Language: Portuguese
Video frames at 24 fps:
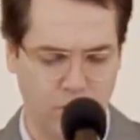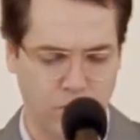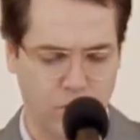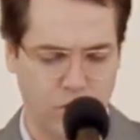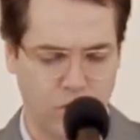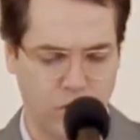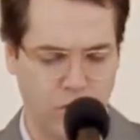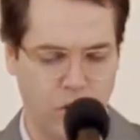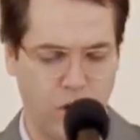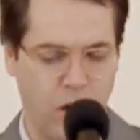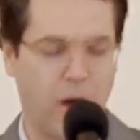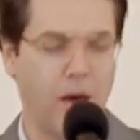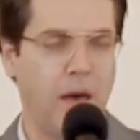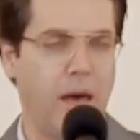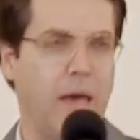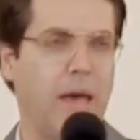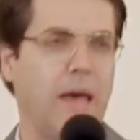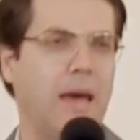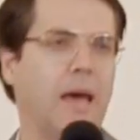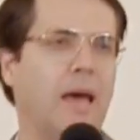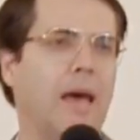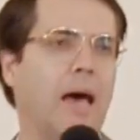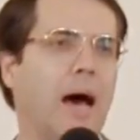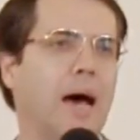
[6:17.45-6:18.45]
só
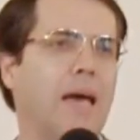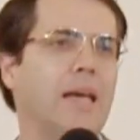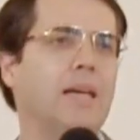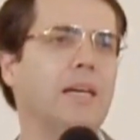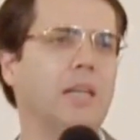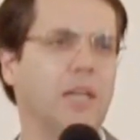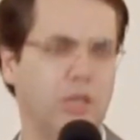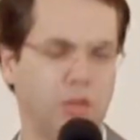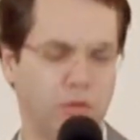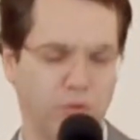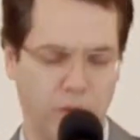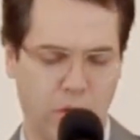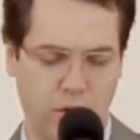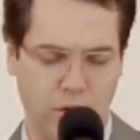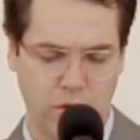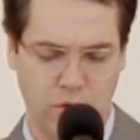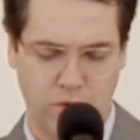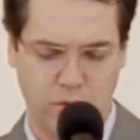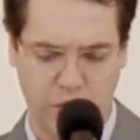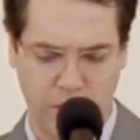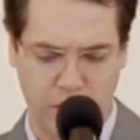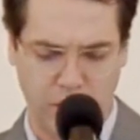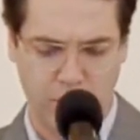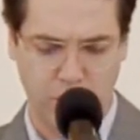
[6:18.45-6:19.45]
é a igreja do Deus
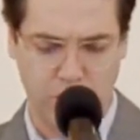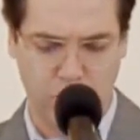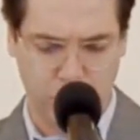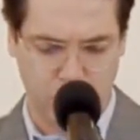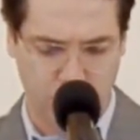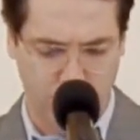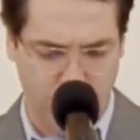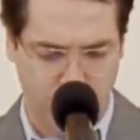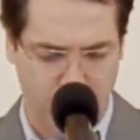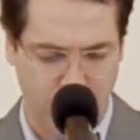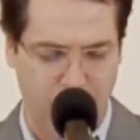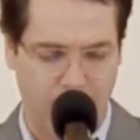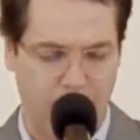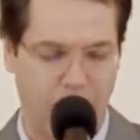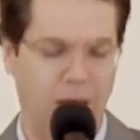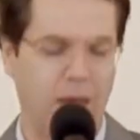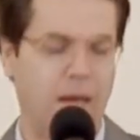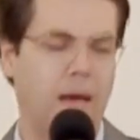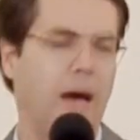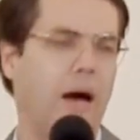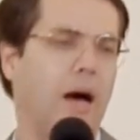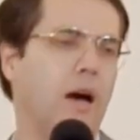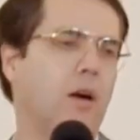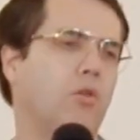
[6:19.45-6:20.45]
vivo, só é
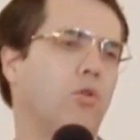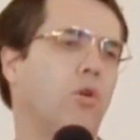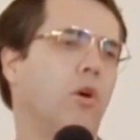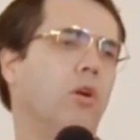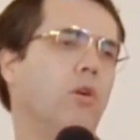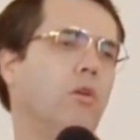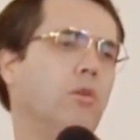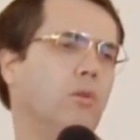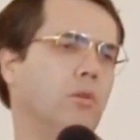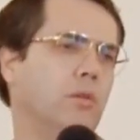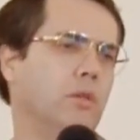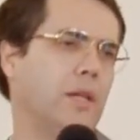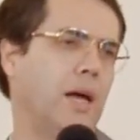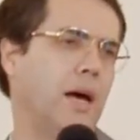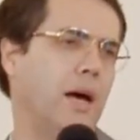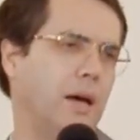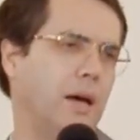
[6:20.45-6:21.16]
a coluna